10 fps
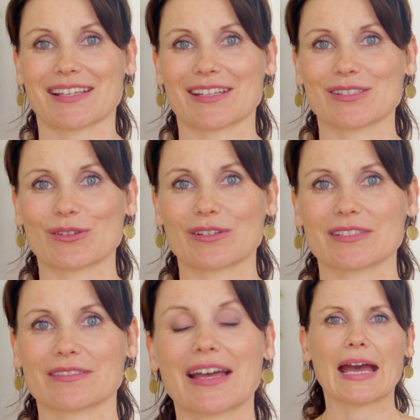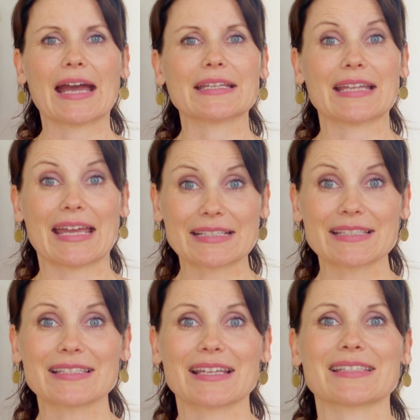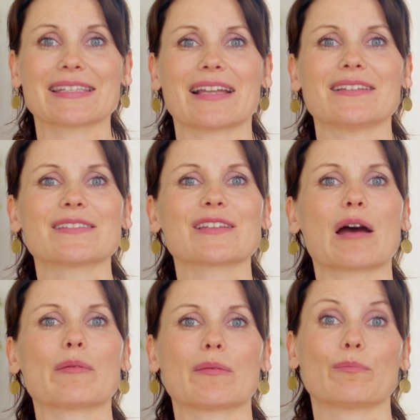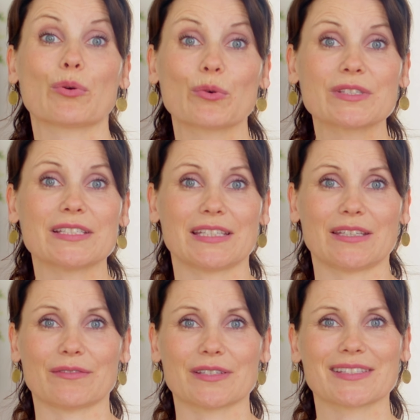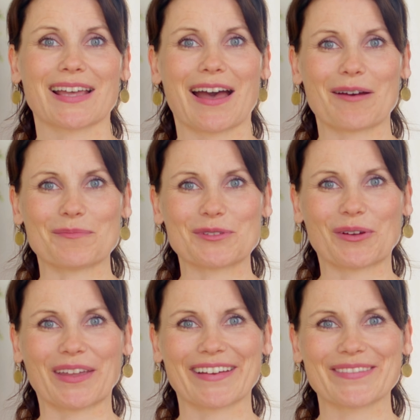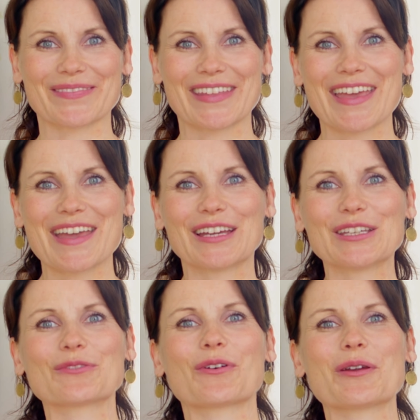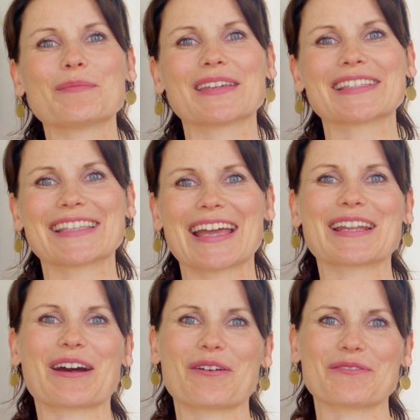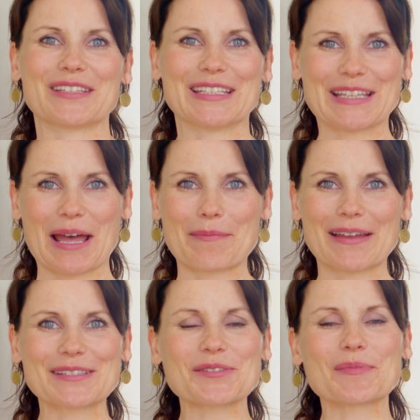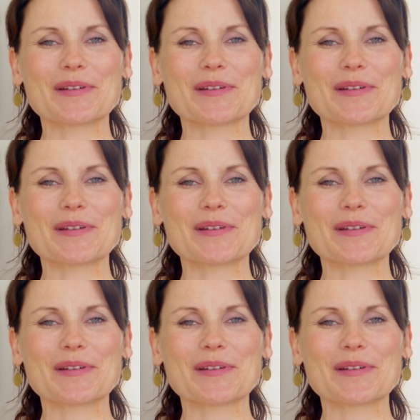sein sollte. Ein existenzielles, aber positives Abenteuer. Ich freue mich sehr darauf, dich dabei zu